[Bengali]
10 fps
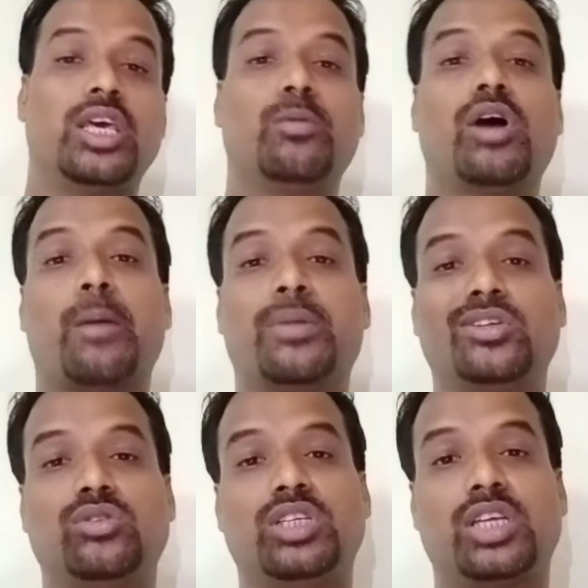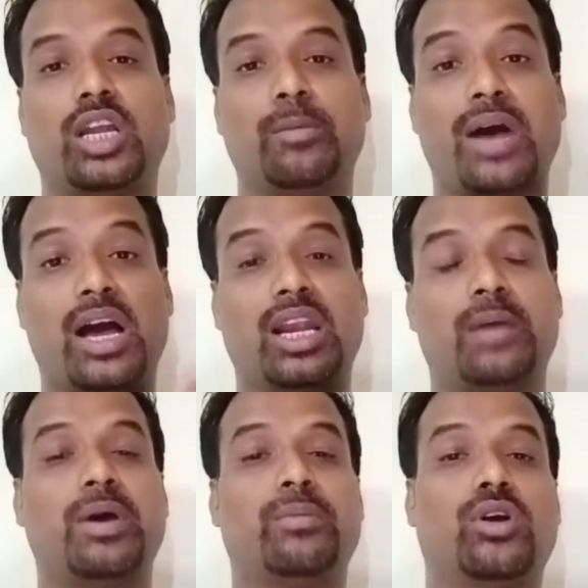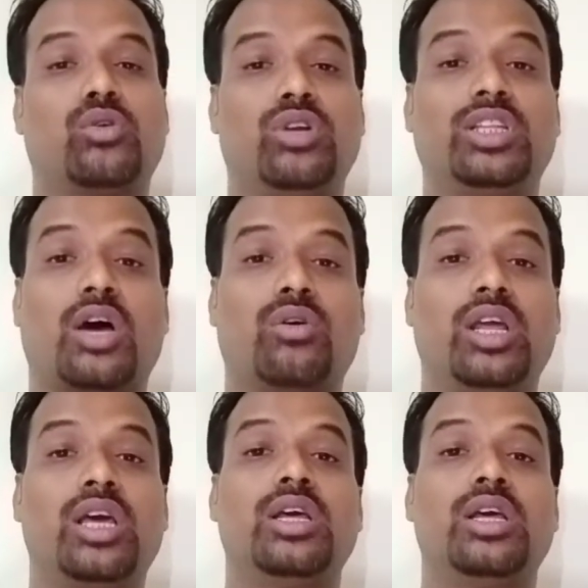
এবং আমরা যদি সেখানে বাংলা ব্যবহার করি তাহলে